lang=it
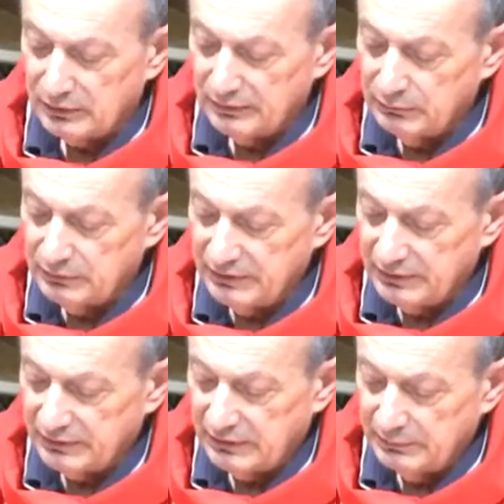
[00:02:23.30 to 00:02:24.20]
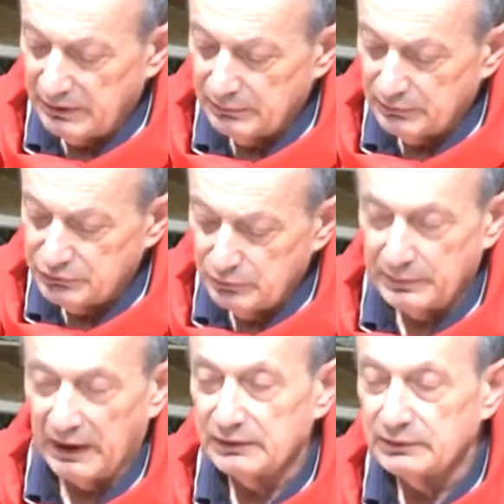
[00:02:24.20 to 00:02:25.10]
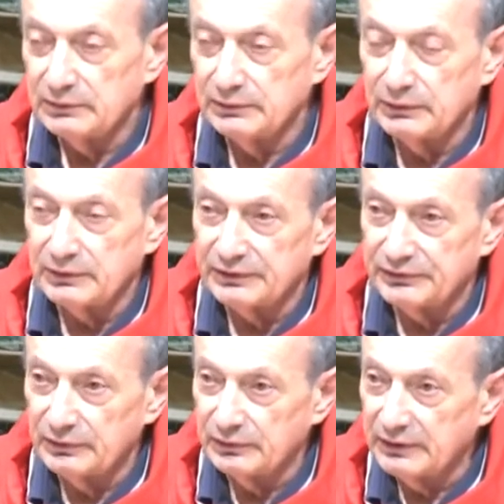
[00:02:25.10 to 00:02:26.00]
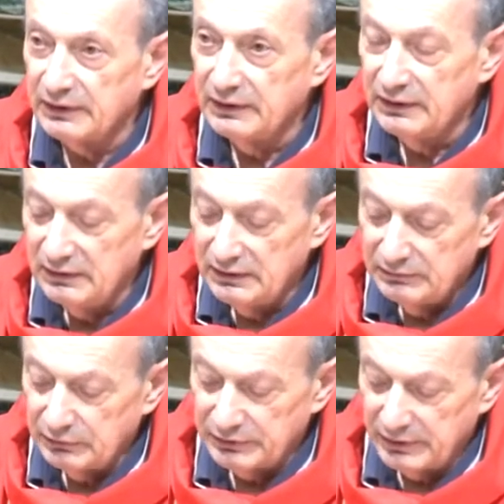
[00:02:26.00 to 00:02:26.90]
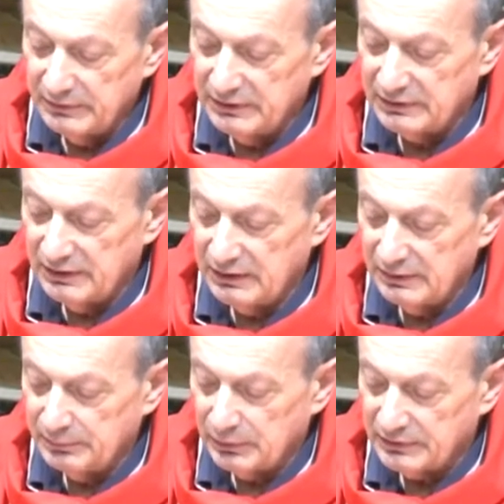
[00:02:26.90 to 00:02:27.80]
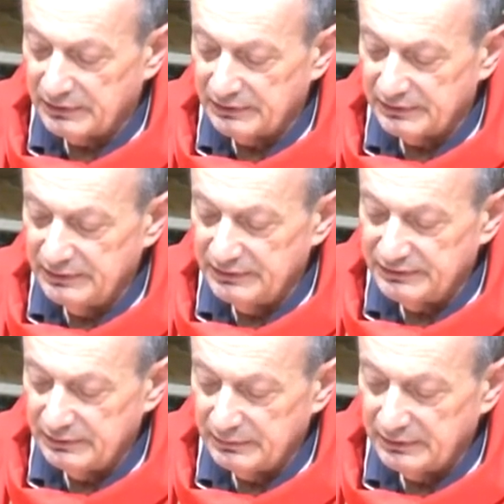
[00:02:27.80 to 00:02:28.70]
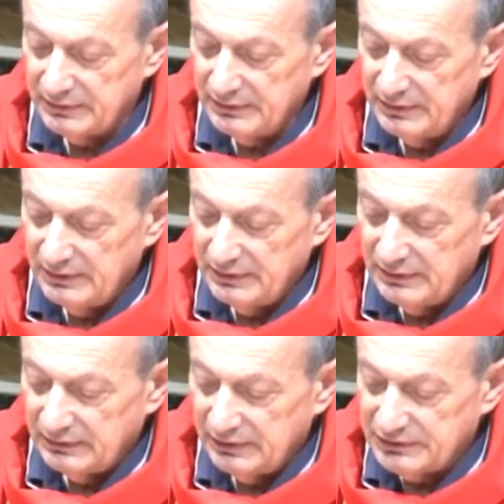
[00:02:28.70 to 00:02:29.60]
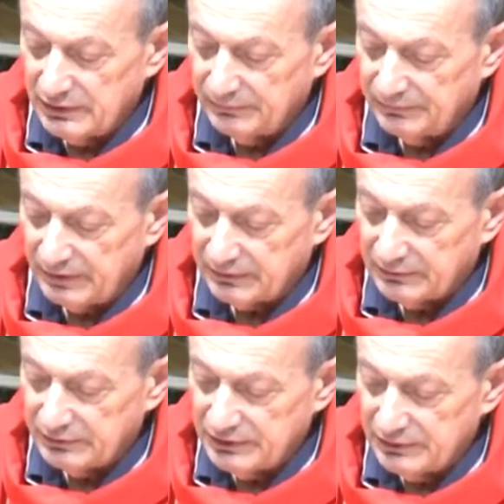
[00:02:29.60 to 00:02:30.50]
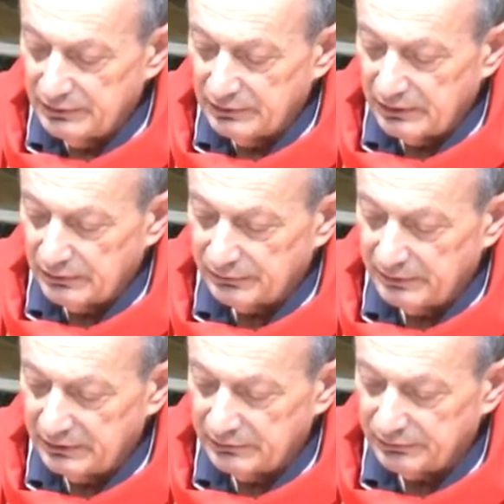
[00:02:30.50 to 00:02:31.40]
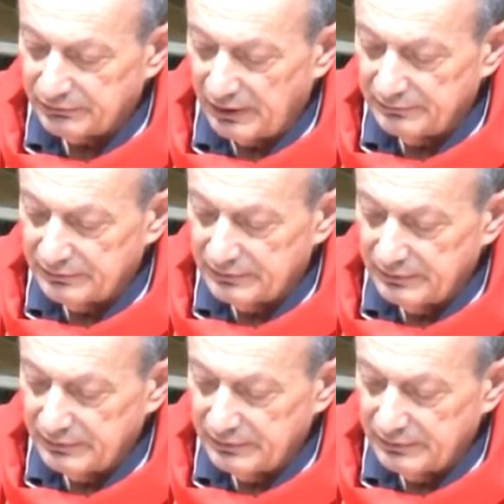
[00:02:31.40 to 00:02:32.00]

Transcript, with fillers: vuol dire che abbiamo sciupato un'occasione fondamentale, importantissima, che ci ha offerto e ci dona lo Spirito Santo